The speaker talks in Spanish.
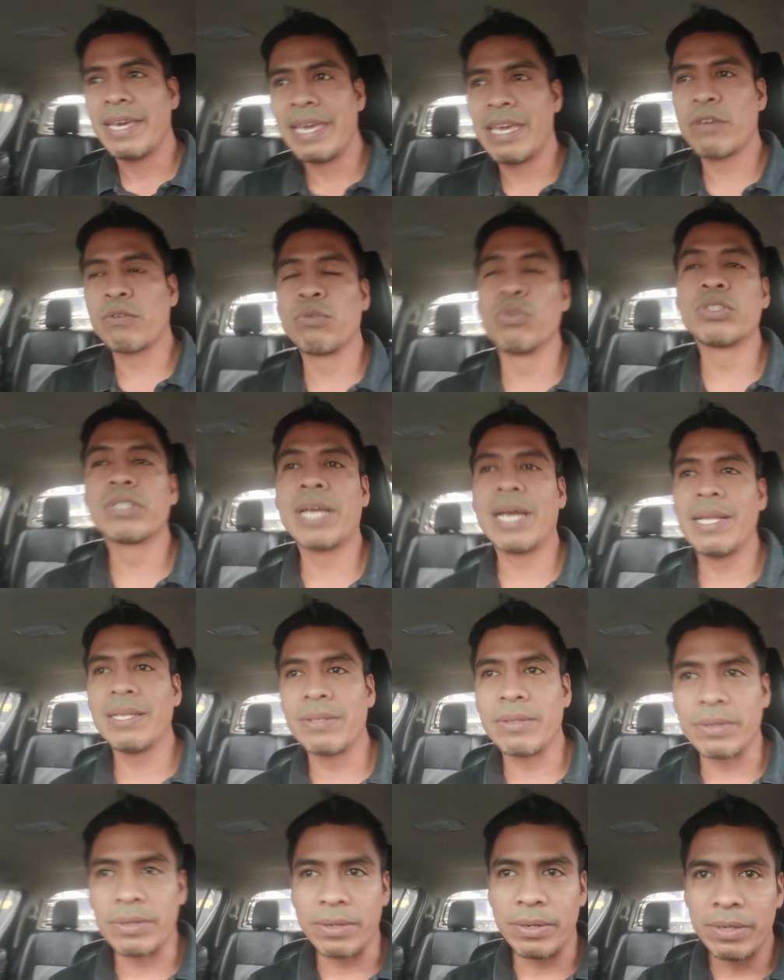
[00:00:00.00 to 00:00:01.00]

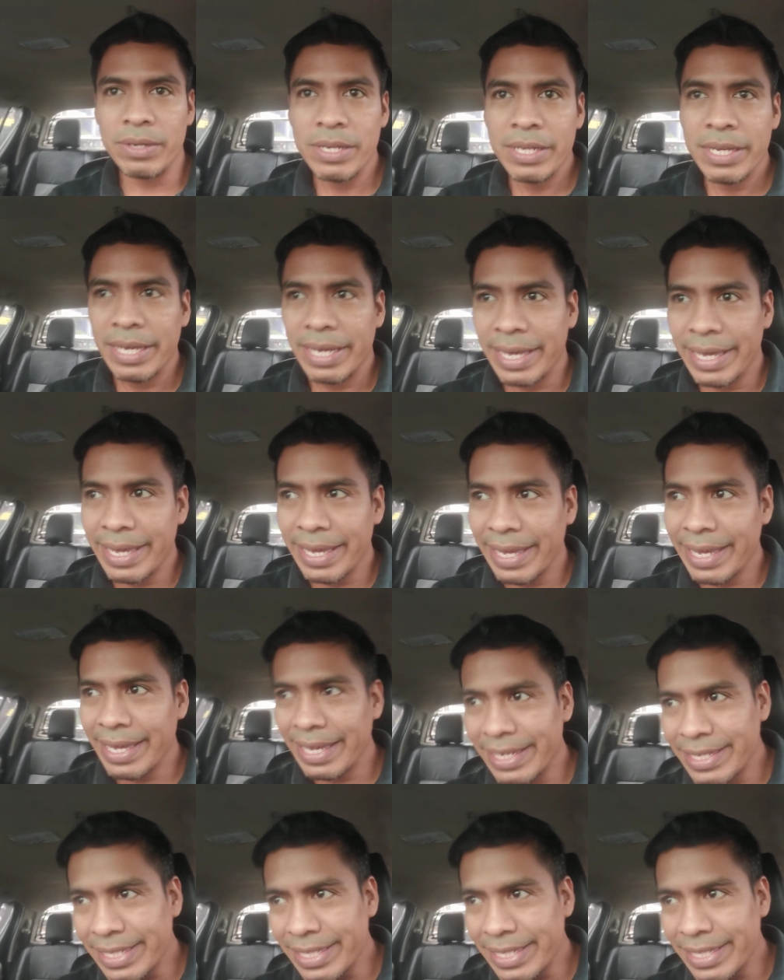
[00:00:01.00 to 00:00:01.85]
excusándonos, eh,